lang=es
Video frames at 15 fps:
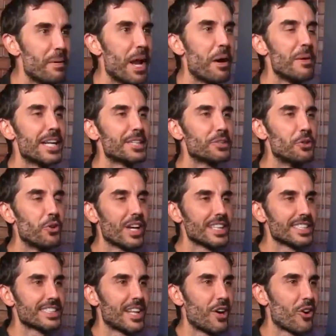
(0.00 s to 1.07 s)
Pero a ver, tú nunca has
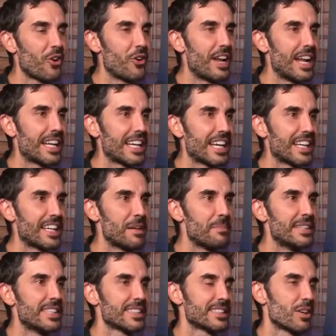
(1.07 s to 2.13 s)
estado con alguien que de
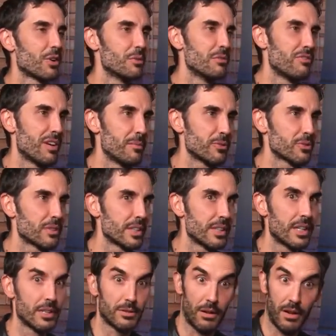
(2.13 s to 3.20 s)
repente ha estado con un famoso que
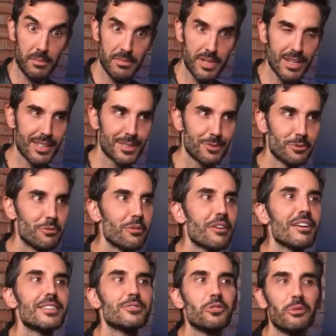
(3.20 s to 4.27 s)
digas, ay, mira,
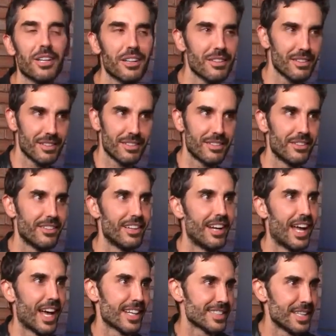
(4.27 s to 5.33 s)
estuvo, estuve con
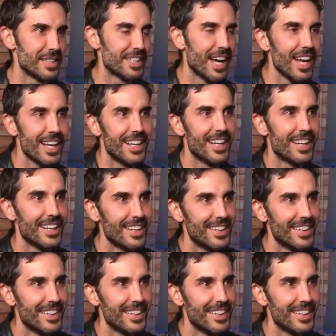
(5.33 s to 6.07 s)
la ex de tal.